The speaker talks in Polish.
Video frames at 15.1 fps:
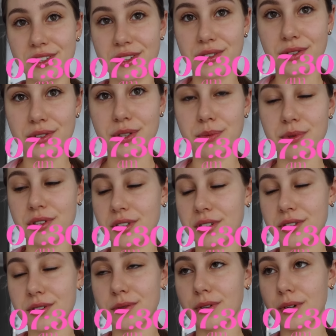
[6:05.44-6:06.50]
też to się
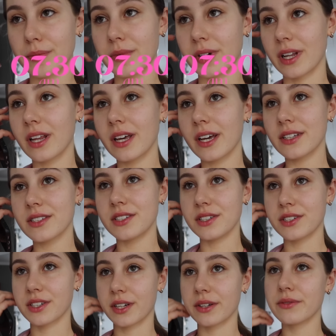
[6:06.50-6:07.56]
przydarzyło, ale ja
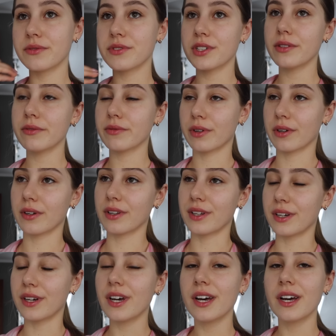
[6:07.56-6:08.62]
dzisiaj, w dzień
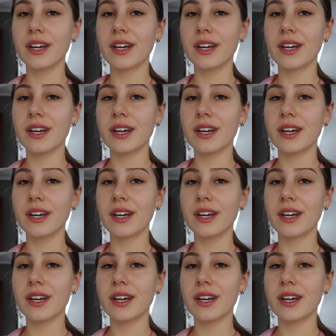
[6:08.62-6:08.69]
wolny,